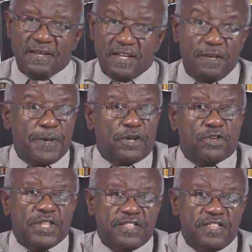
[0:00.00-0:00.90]
Et
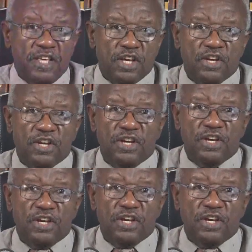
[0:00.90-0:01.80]
personne n'a dit
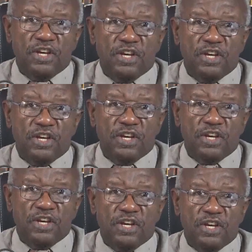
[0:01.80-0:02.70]
je viens de
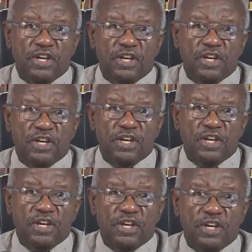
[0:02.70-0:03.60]
tel ou de
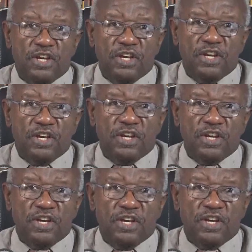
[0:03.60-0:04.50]
tel pays ou
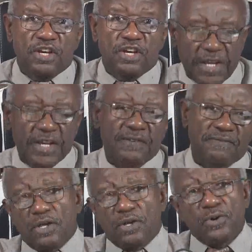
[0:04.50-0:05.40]
région d'Afrique.
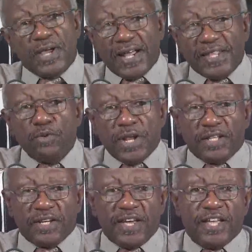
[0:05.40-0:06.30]
Le cas des
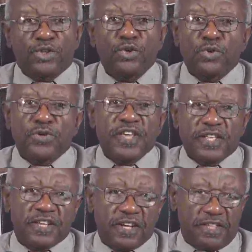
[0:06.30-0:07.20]
mulâtres est tout aussi
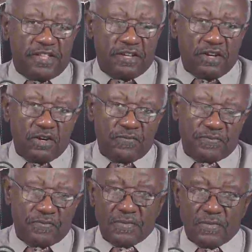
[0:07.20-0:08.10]
intéressant.
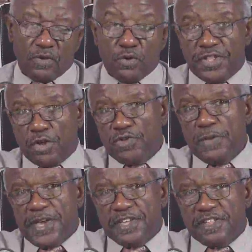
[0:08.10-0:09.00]
Aux États-Unis,
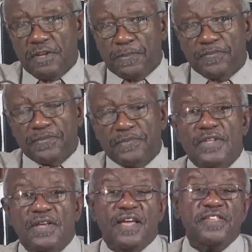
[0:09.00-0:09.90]
par exemple,
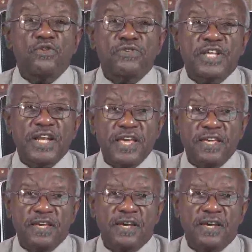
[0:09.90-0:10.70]
Cassius Clay,